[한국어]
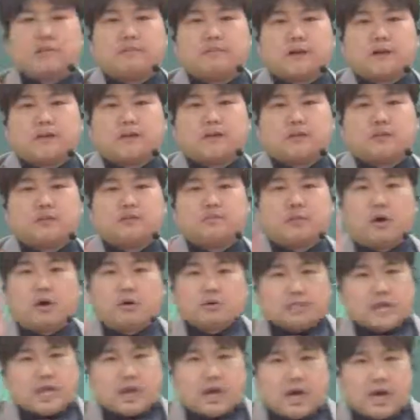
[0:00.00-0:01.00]
말은
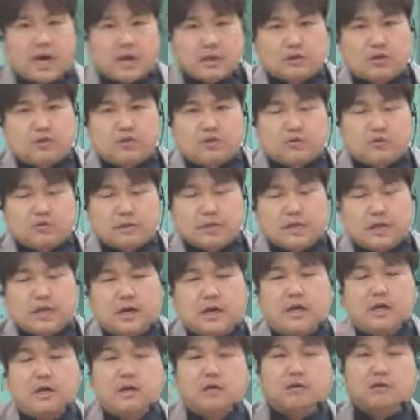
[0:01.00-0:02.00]
명사랑 안 어울립니다.
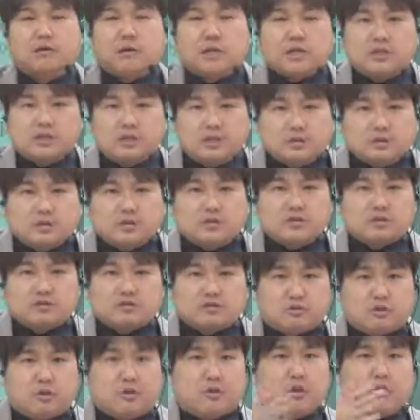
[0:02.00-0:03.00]

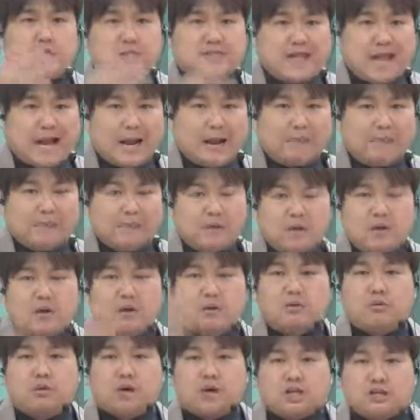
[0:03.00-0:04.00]
환경적으로 사람,
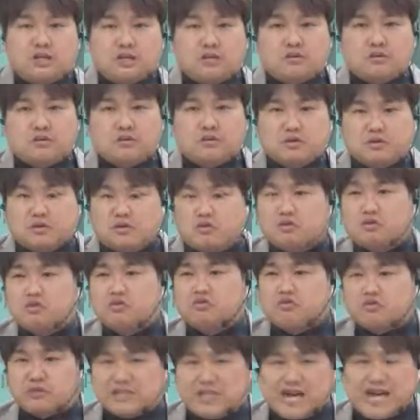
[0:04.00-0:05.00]
환경적으로
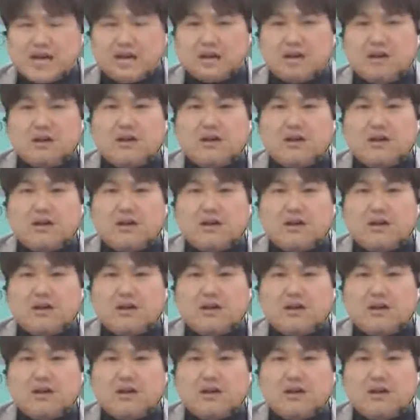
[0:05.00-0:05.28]
구장,